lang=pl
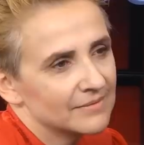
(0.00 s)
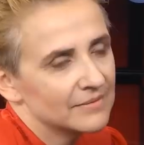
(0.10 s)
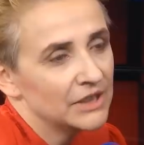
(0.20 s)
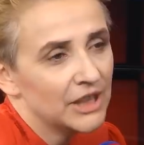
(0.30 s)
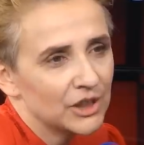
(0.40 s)

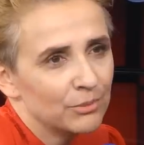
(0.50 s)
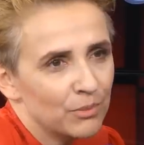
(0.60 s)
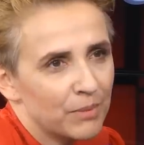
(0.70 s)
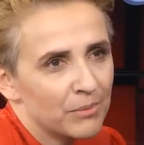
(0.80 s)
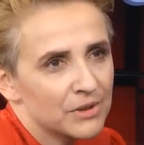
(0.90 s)
Nie, to był
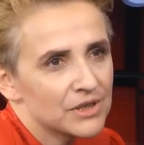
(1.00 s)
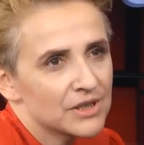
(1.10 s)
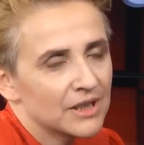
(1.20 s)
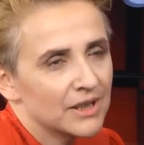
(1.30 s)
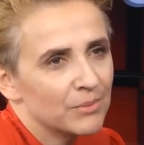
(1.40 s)

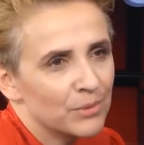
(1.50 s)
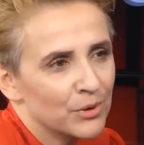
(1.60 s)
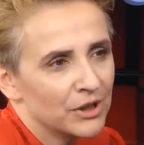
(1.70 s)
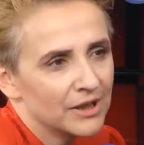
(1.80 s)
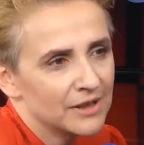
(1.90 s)
pomysł e,
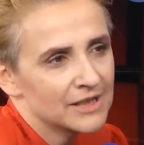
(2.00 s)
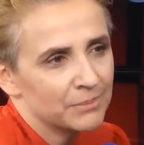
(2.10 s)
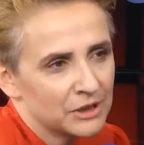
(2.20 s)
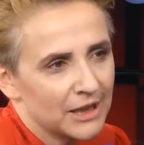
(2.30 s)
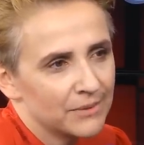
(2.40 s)
mój.
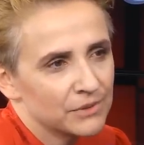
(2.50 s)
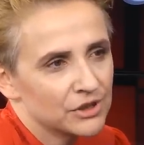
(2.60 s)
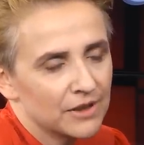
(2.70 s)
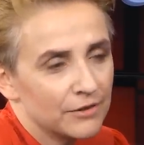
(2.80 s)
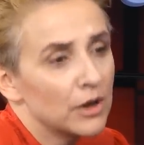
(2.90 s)
Zapytałam się,